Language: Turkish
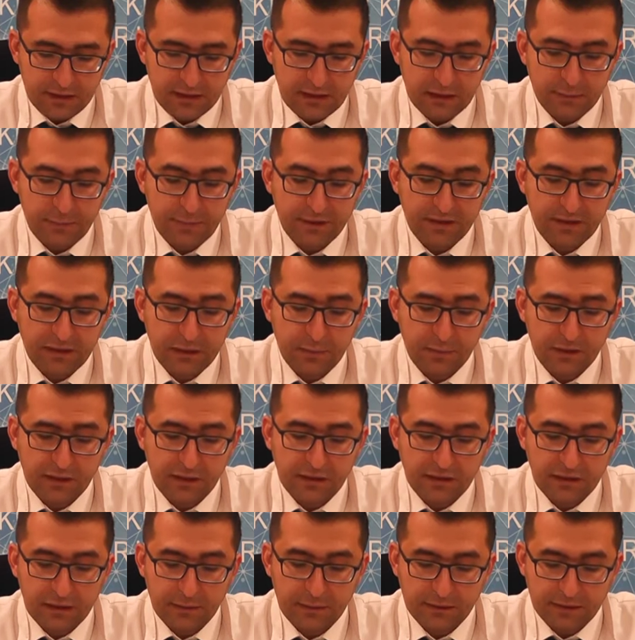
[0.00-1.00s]
tipik tip
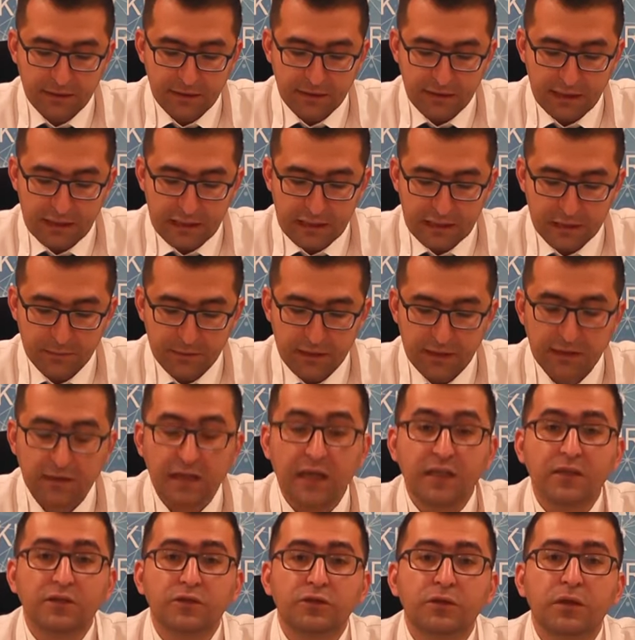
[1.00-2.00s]
2 diyabetin gelişimine
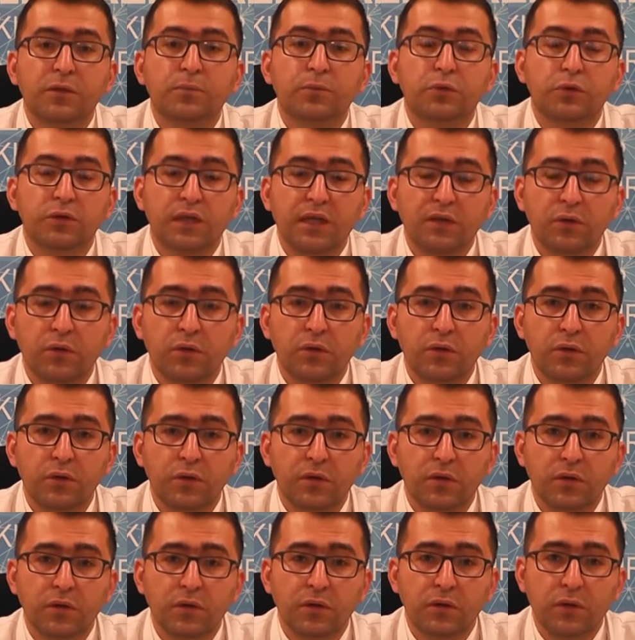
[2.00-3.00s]
katkıda bulunan e,
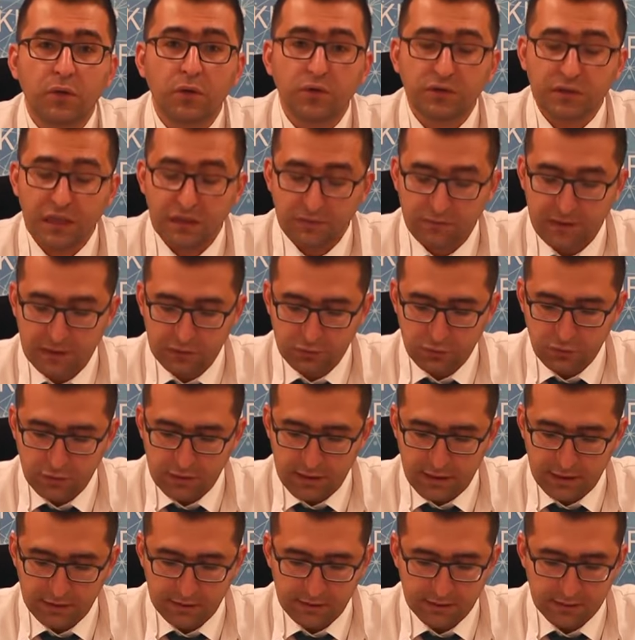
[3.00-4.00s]
e, ortak
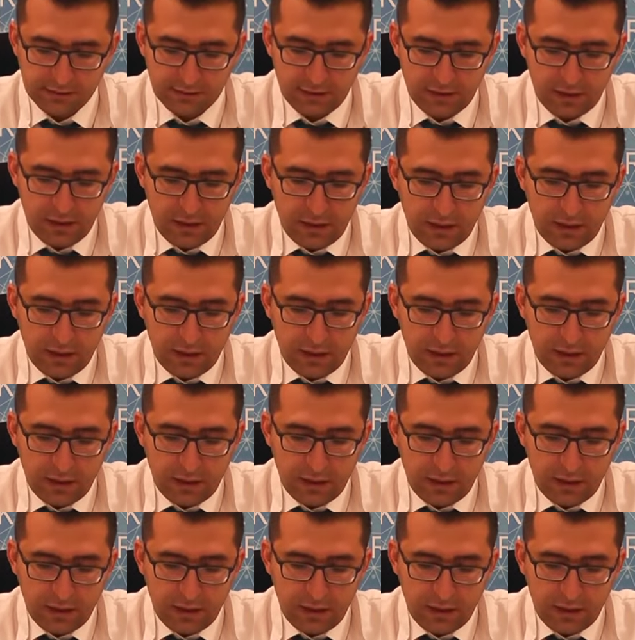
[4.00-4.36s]
faktörlerdir.